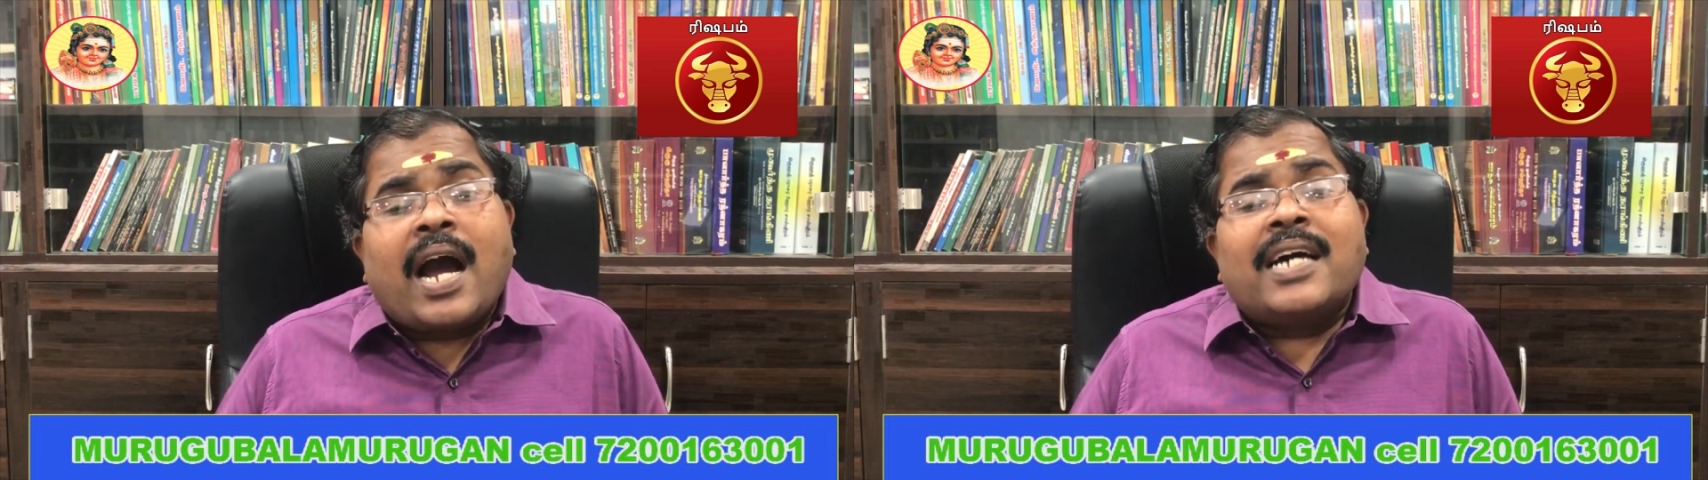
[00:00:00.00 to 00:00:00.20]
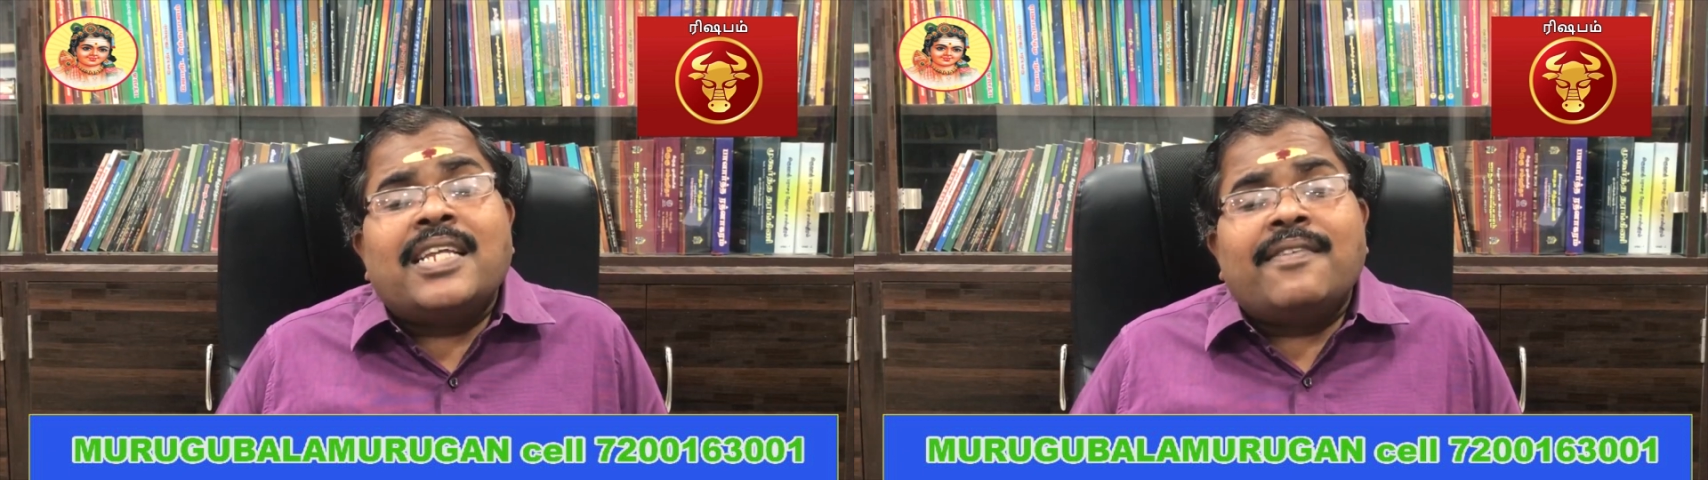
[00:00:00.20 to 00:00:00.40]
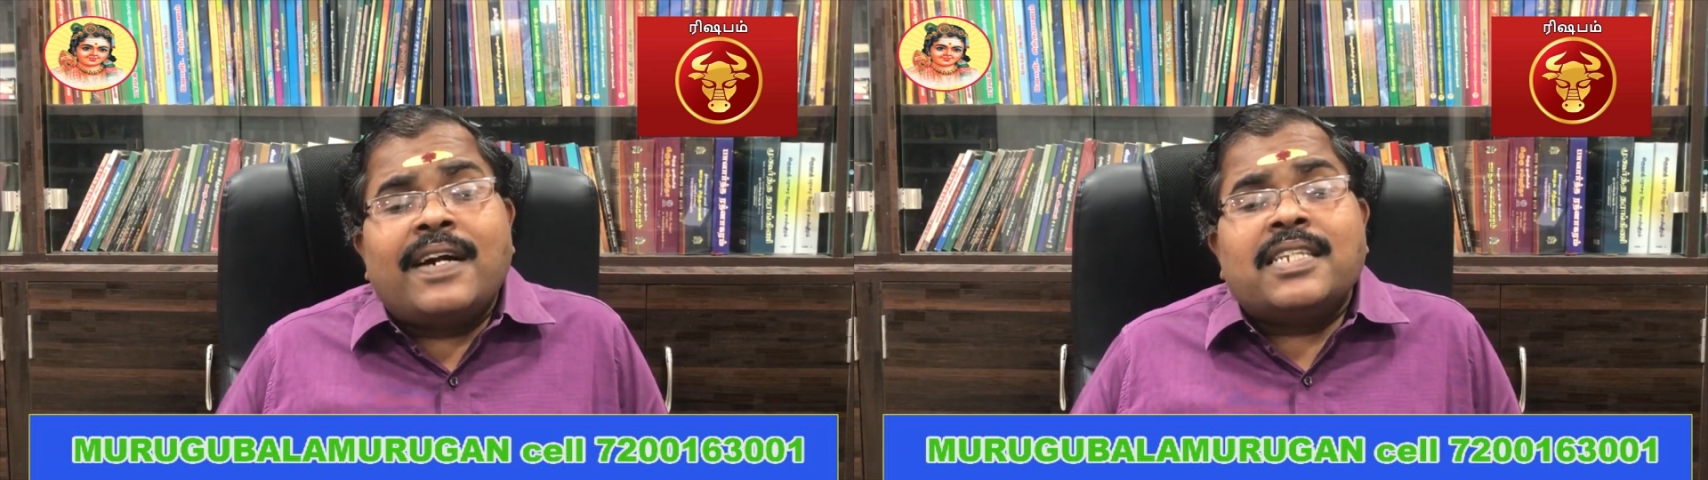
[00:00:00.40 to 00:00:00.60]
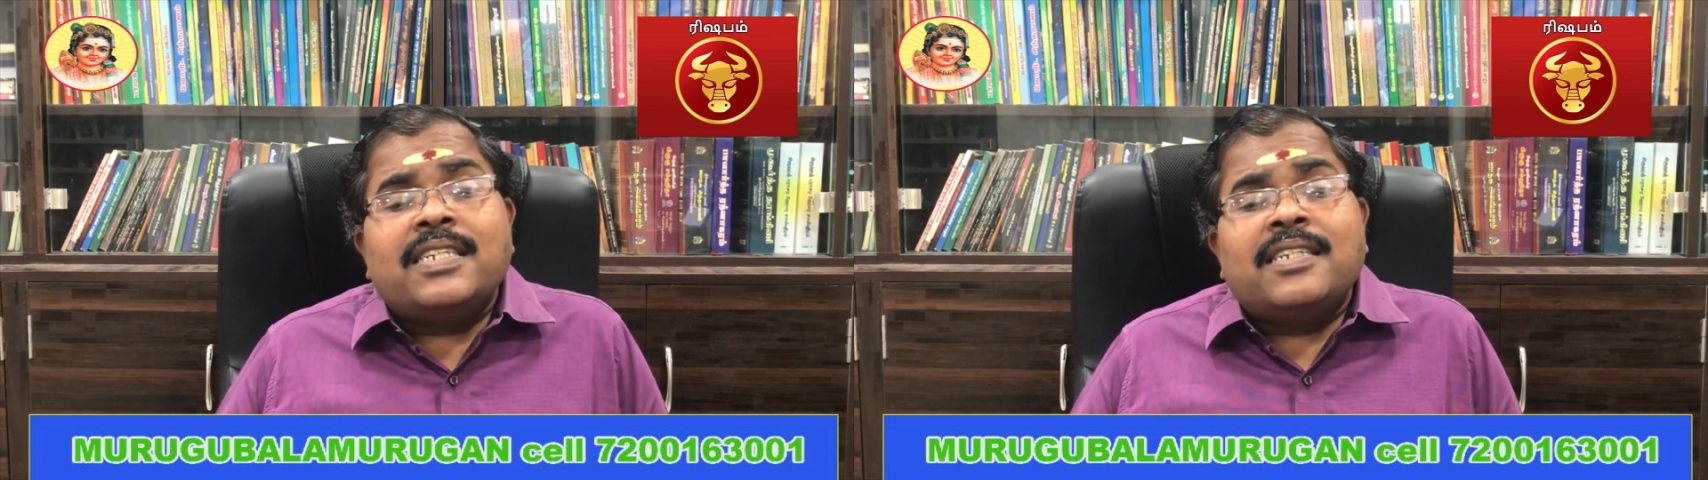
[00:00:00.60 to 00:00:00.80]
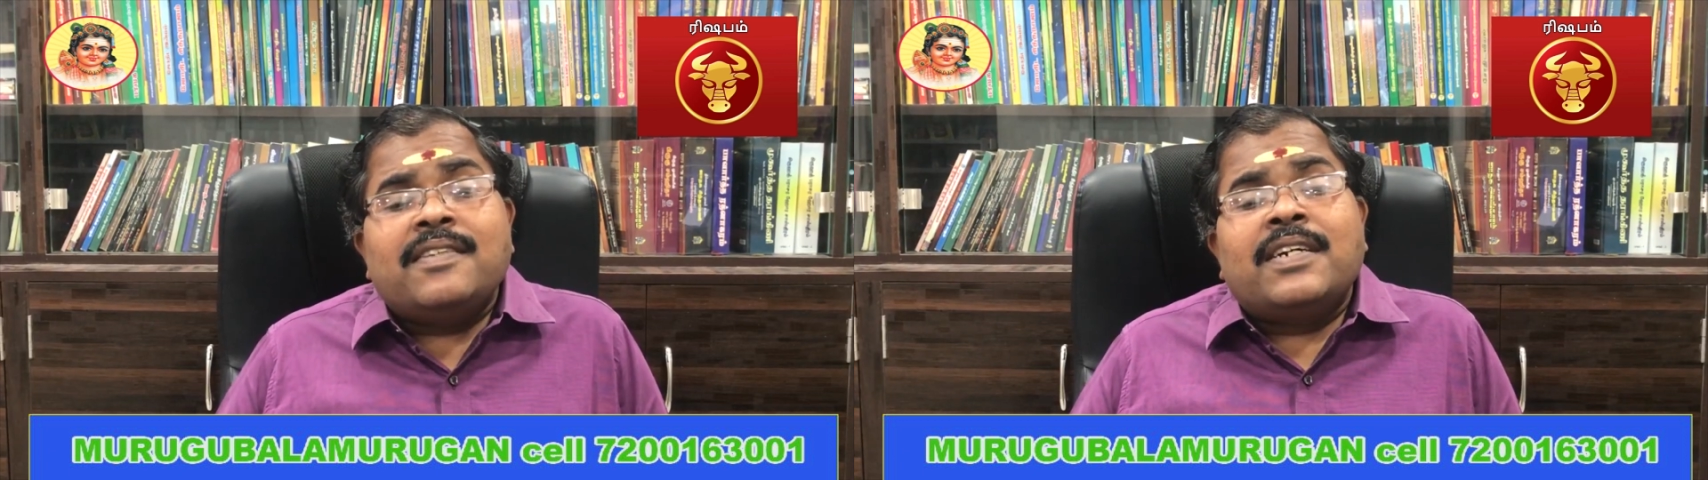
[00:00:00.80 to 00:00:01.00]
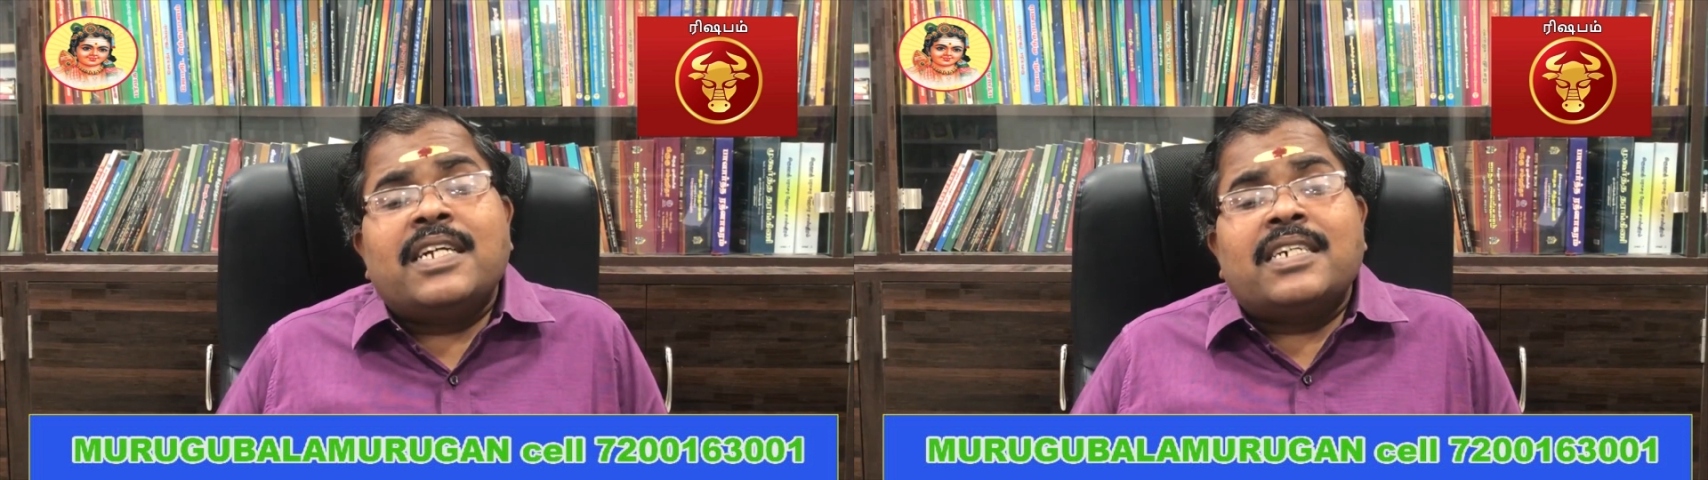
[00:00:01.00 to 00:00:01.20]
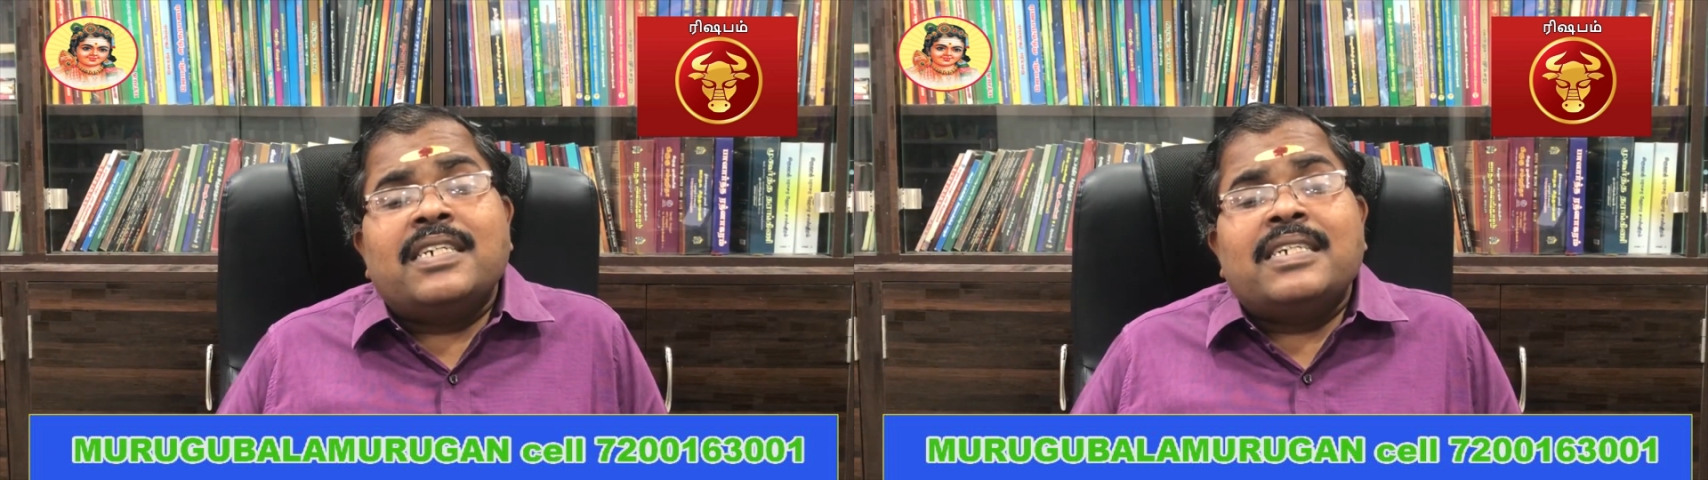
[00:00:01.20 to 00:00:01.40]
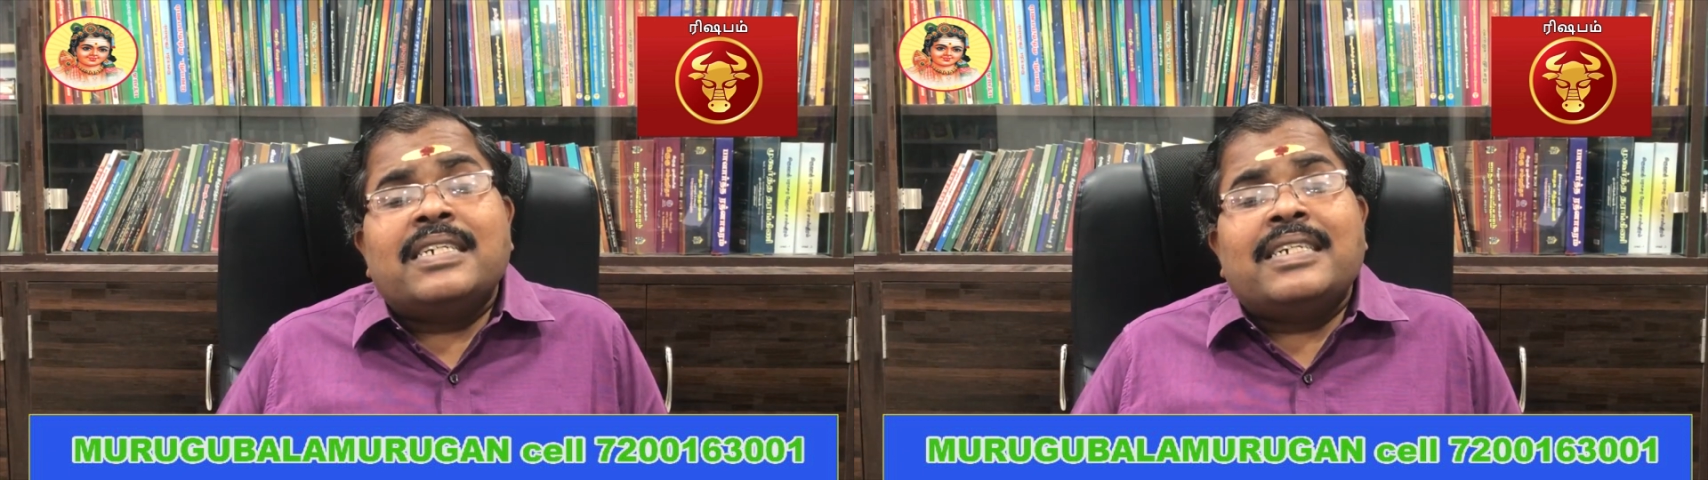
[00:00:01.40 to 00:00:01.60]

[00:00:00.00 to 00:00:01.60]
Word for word: ஆதரவானது இவங்களுக்கு